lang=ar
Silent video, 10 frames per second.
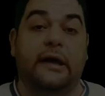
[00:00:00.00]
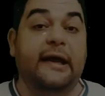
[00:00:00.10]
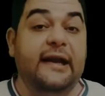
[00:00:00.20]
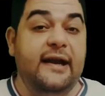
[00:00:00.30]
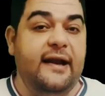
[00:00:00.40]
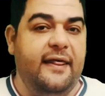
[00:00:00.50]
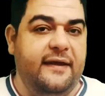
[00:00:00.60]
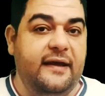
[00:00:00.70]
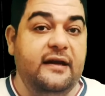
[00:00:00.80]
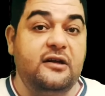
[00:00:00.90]
إلا
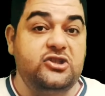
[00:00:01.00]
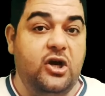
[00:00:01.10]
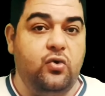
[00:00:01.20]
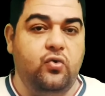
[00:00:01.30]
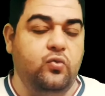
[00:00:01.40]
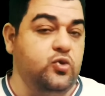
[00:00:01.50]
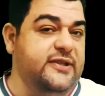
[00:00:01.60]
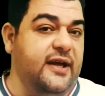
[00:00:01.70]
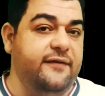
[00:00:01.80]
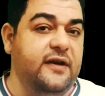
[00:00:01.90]
الذين رجعوا
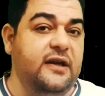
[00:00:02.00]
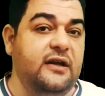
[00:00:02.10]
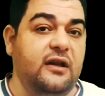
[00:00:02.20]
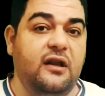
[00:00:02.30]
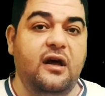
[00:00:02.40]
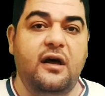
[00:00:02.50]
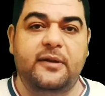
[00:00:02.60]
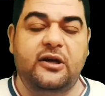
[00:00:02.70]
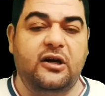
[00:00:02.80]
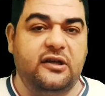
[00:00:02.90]
مستغفرين الله
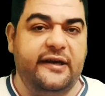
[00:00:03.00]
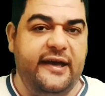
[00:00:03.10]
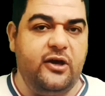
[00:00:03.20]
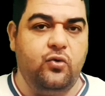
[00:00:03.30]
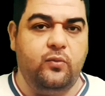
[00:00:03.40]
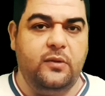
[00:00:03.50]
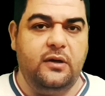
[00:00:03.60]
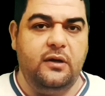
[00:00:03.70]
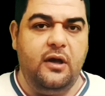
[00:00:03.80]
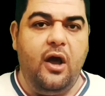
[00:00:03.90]
من خطاياهم